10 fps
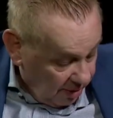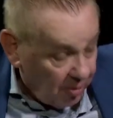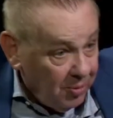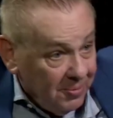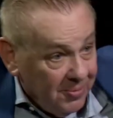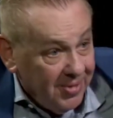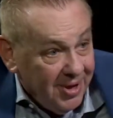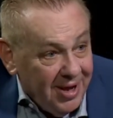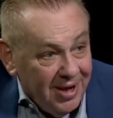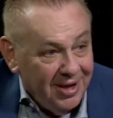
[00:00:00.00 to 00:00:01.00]
Nicht verdecken
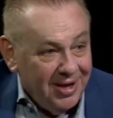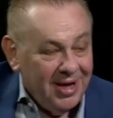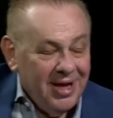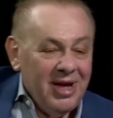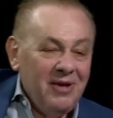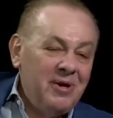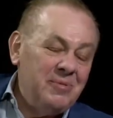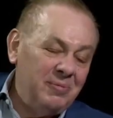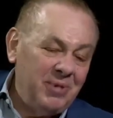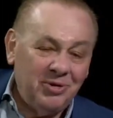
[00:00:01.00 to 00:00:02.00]
weil
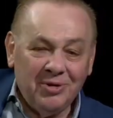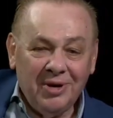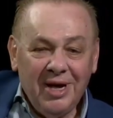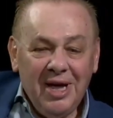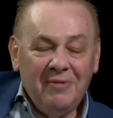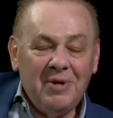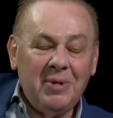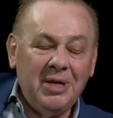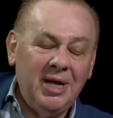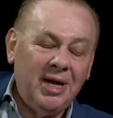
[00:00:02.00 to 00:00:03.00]
man, pardon, mhm. weil
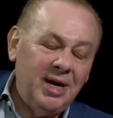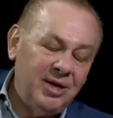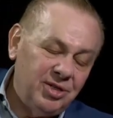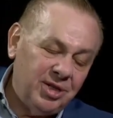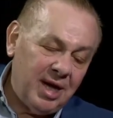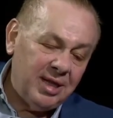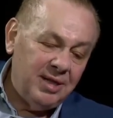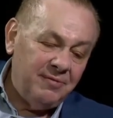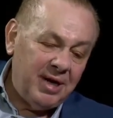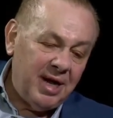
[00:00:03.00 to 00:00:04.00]
man die anderen
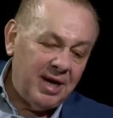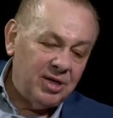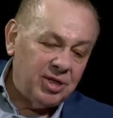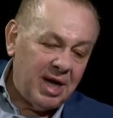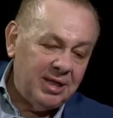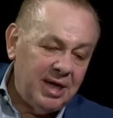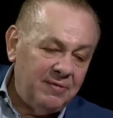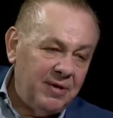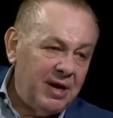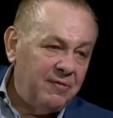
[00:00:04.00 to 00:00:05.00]
Staaten, weil die anderen Staaten
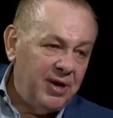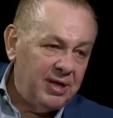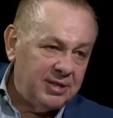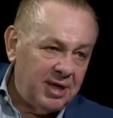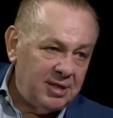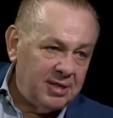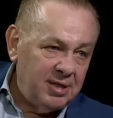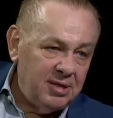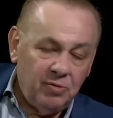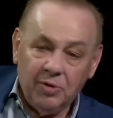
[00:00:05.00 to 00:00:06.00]
entweder Failed States
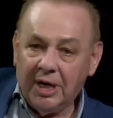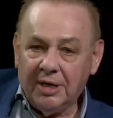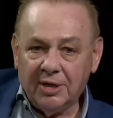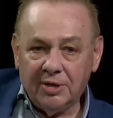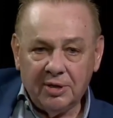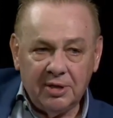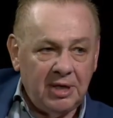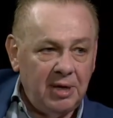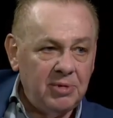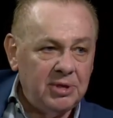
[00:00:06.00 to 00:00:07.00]
sind,
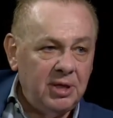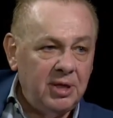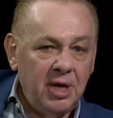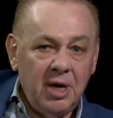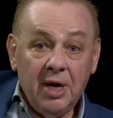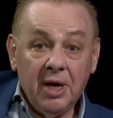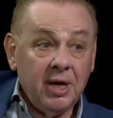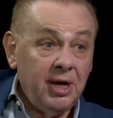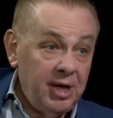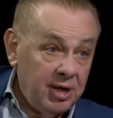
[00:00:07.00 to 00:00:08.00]
Unrechtssysteme sind,
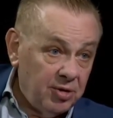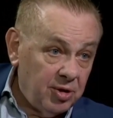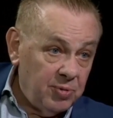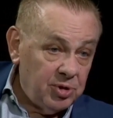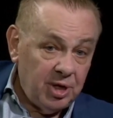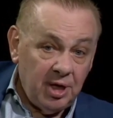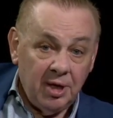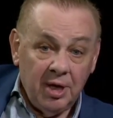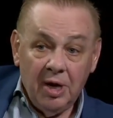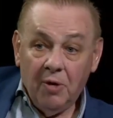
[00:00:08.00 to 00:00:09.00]
Kriege dort bestehen
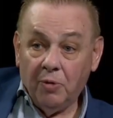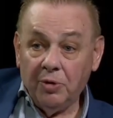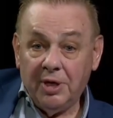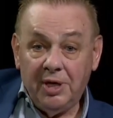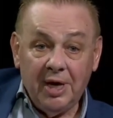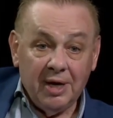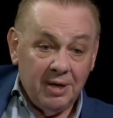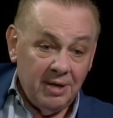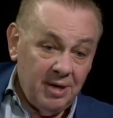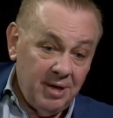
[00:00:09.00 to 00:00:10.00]
und hier
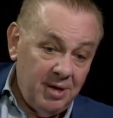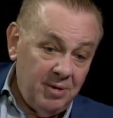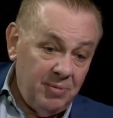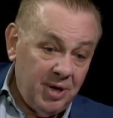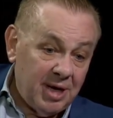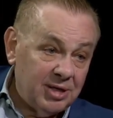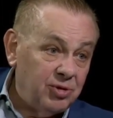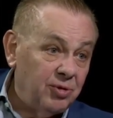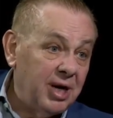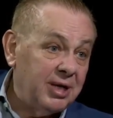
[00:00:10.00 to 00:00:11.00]

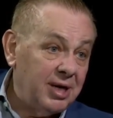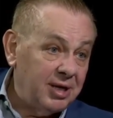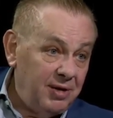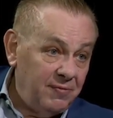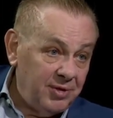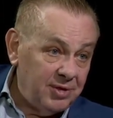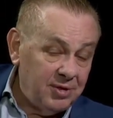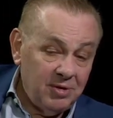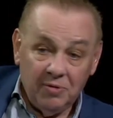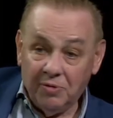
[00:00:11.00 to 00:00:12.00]
Migration attraktiv ist
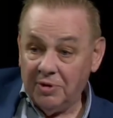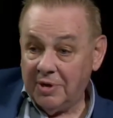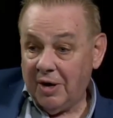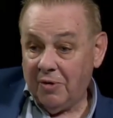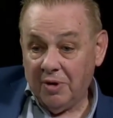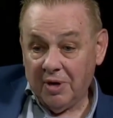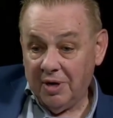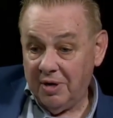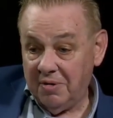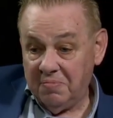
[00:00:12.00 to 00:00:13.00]
und auch äh,